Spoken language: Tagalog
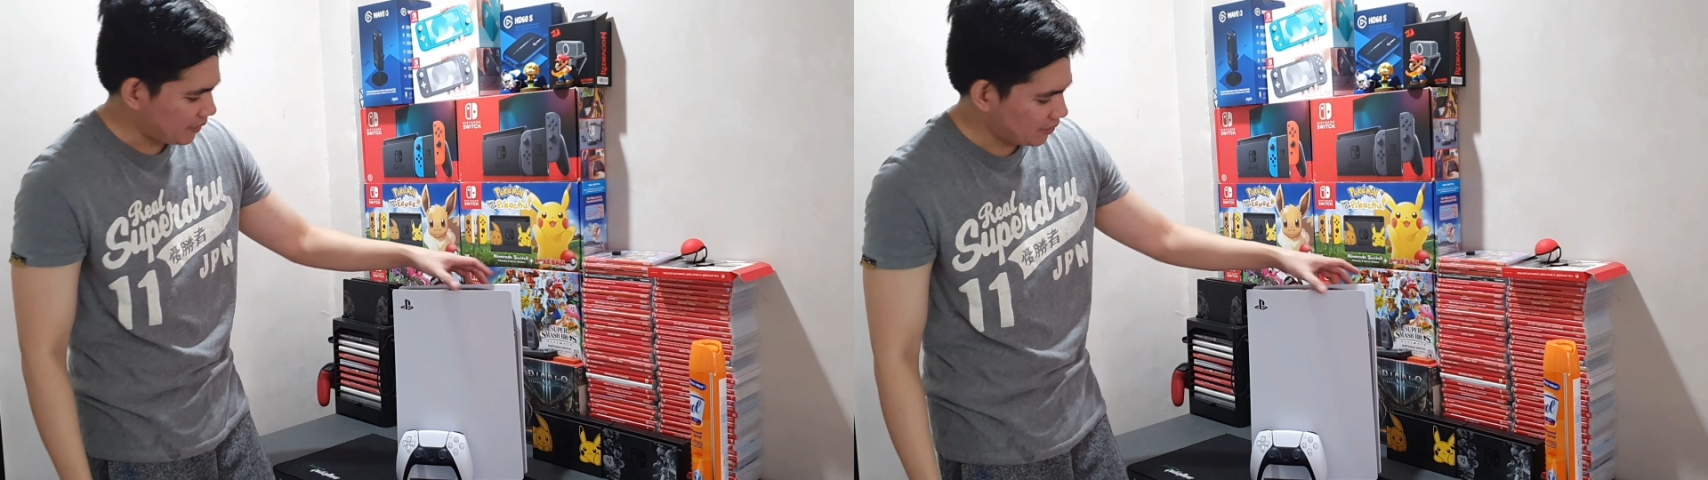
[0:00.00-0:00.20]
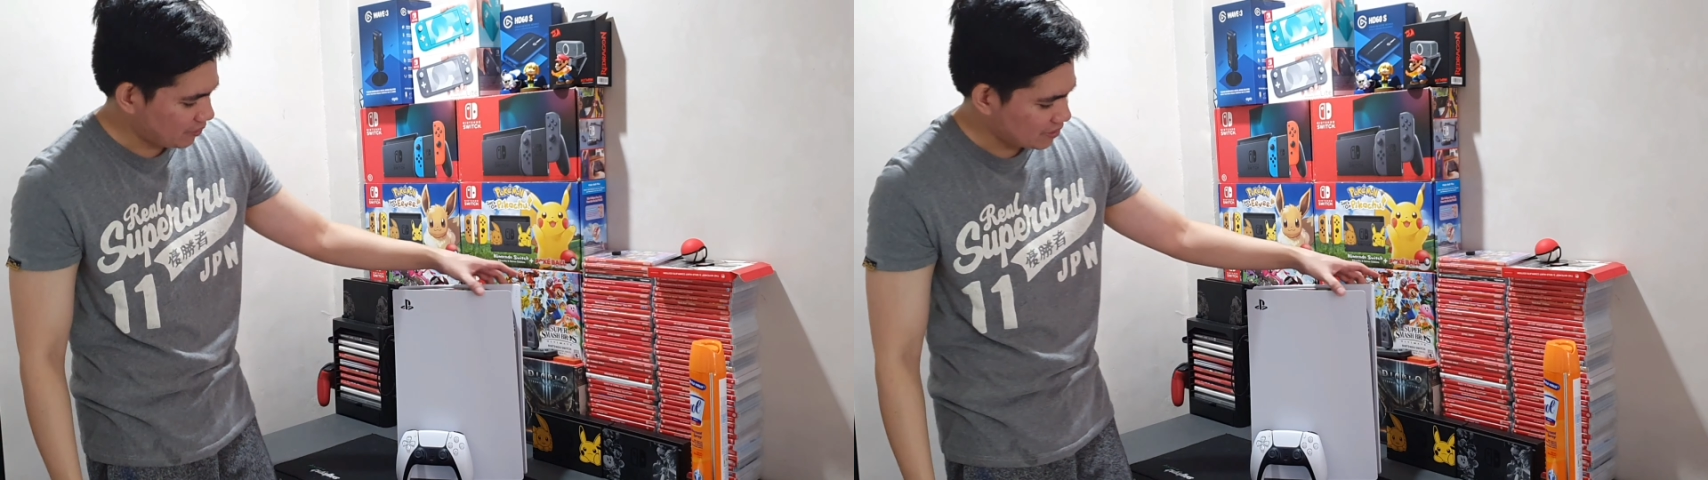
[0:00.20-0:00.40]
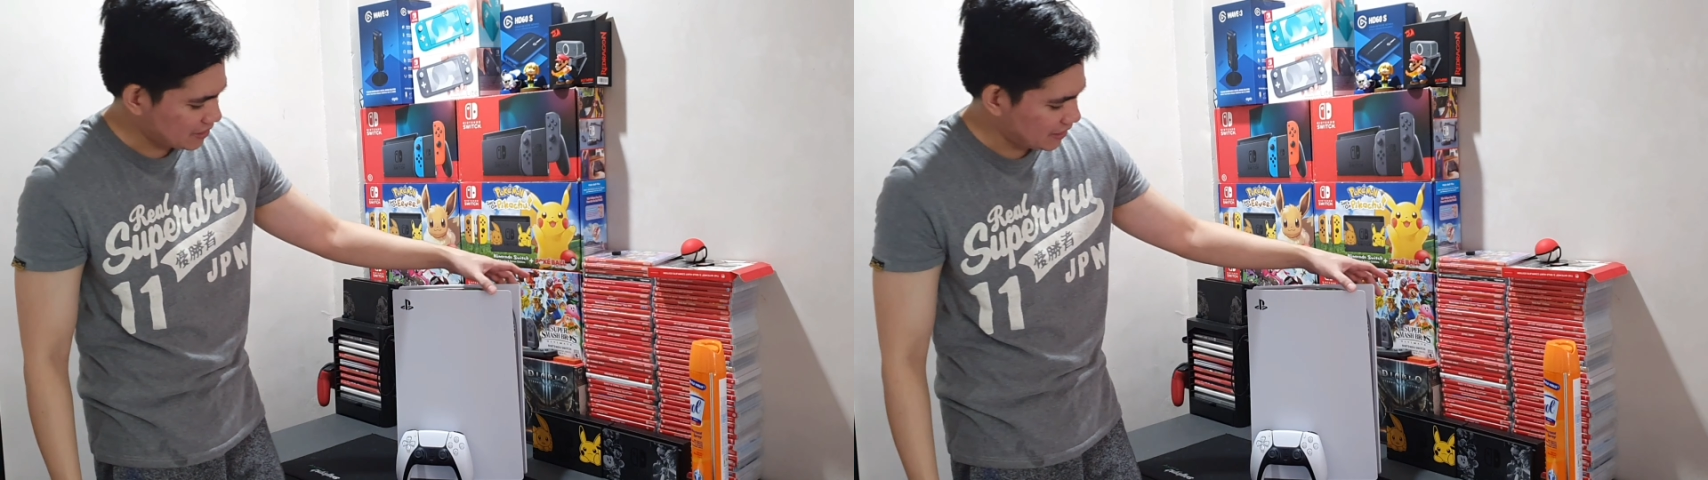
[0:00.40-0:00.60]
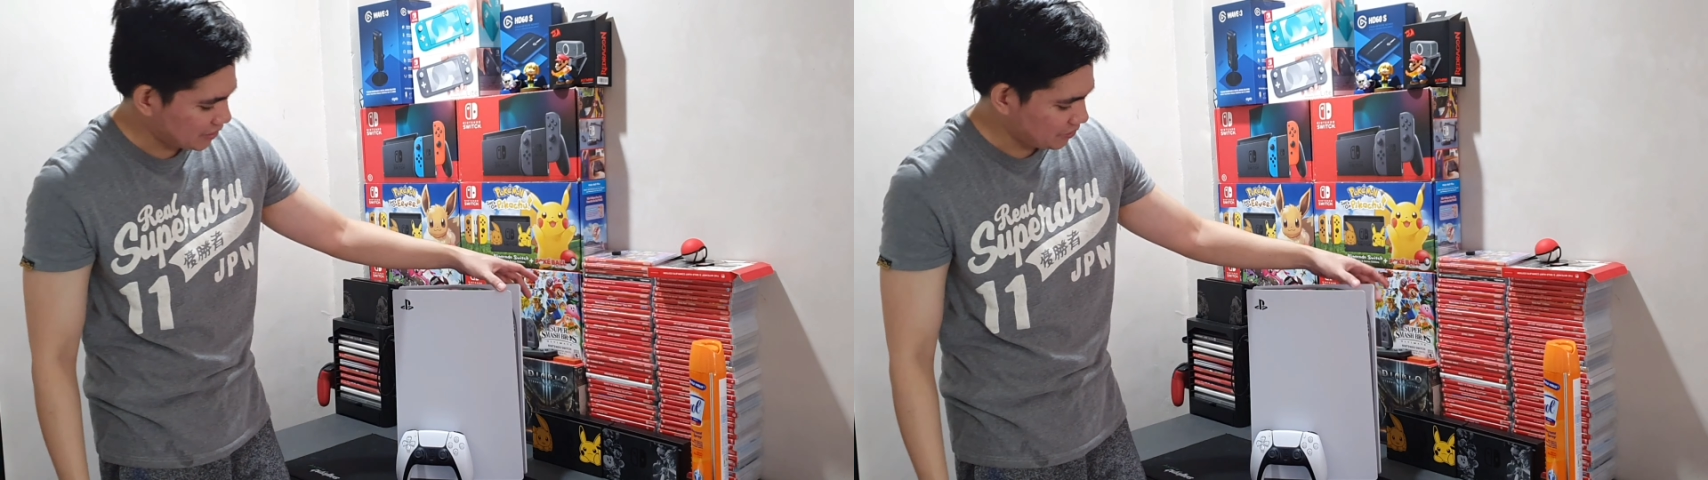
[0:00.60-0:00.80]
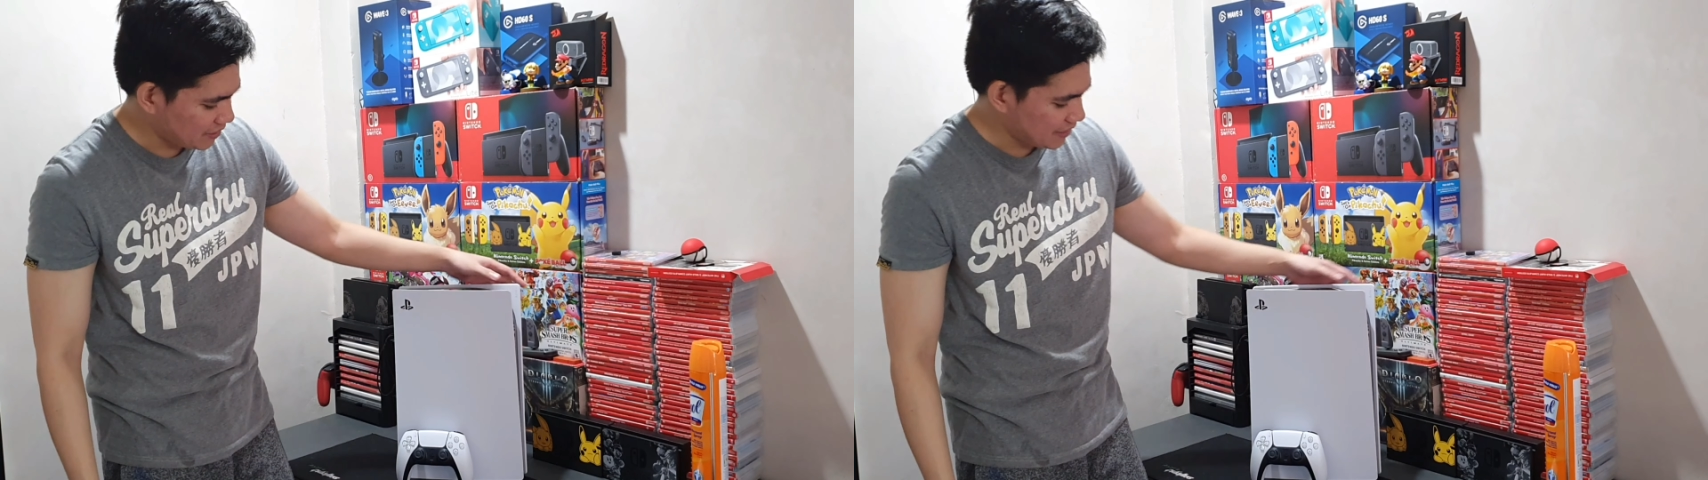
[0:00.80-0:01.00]
Pero sleek
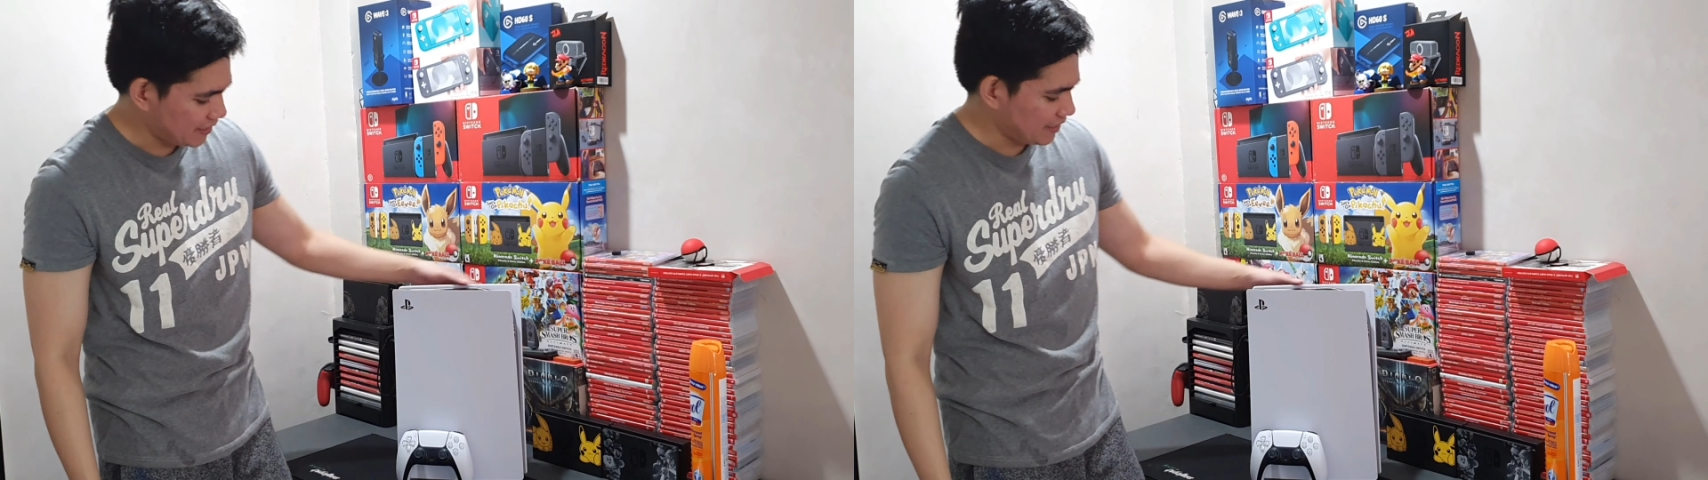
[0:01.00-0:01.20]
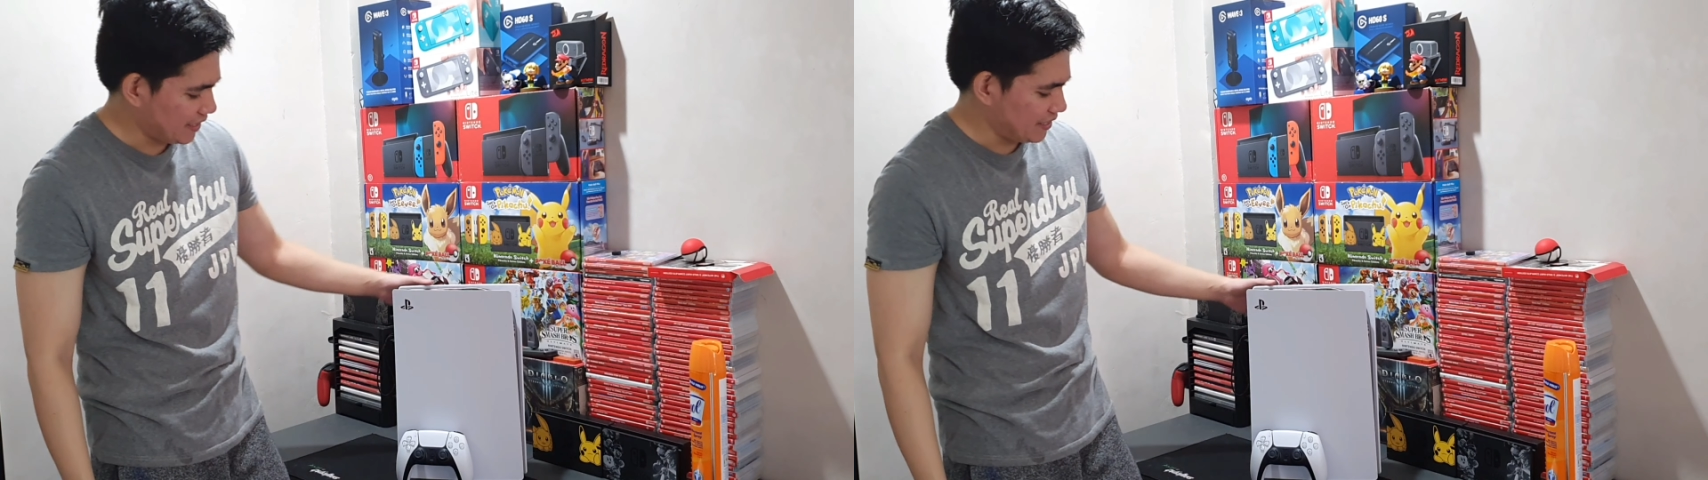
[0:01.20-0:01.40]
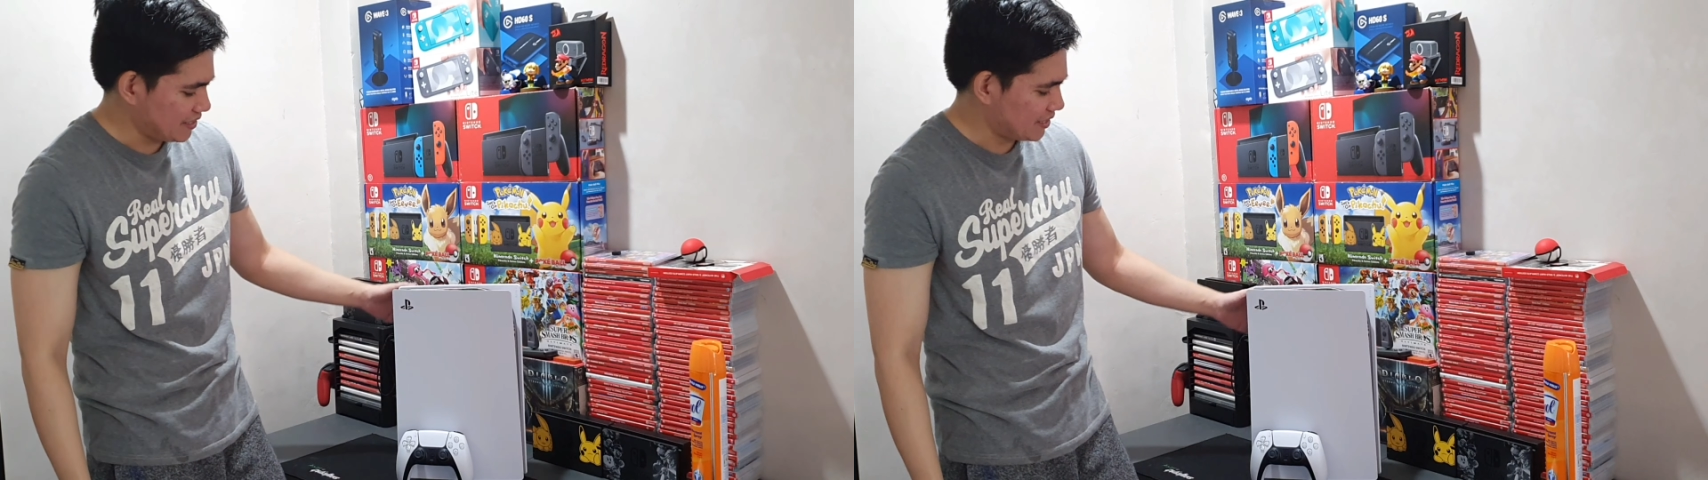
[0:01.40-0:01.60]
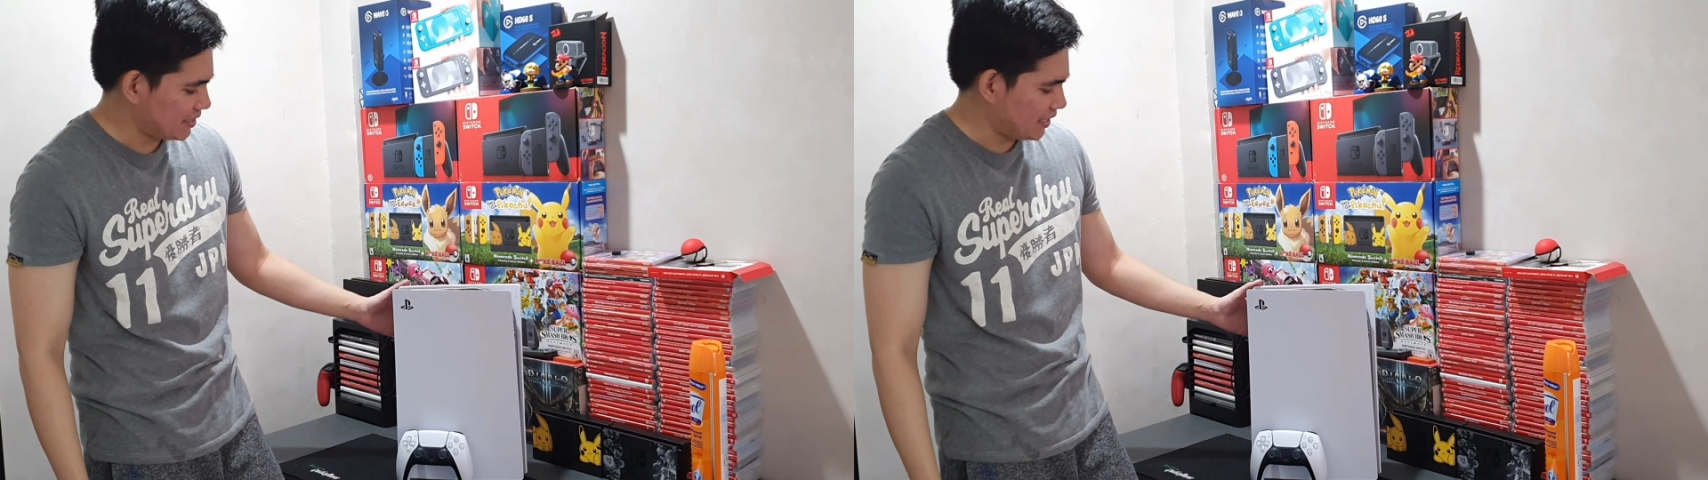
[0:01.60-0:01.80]
yung design niya guys.